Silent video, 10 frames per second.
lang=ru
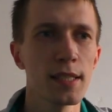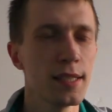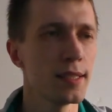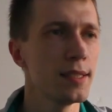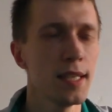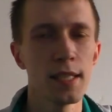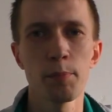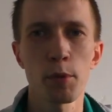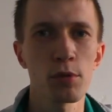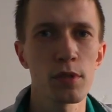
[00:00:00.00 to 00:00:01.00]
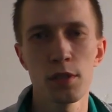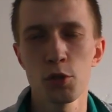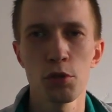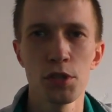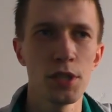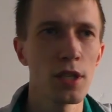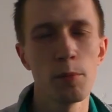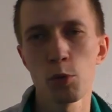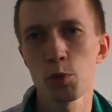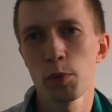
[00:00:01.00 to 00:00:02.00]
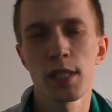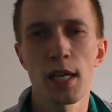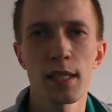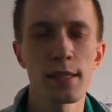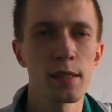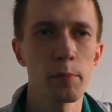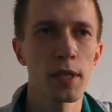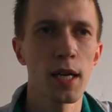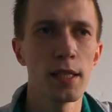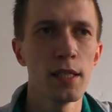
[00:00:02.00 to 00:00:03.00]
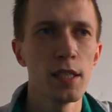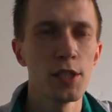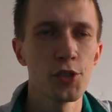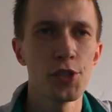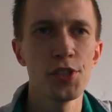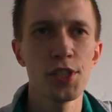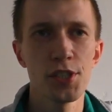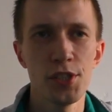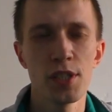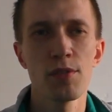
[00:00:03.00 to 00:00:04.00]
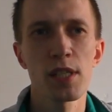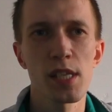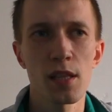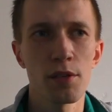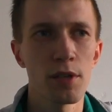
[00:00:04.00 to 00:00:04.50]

и 10 дней они просто ничего не делали, может быть, заказы собирали. Через 10 дней 20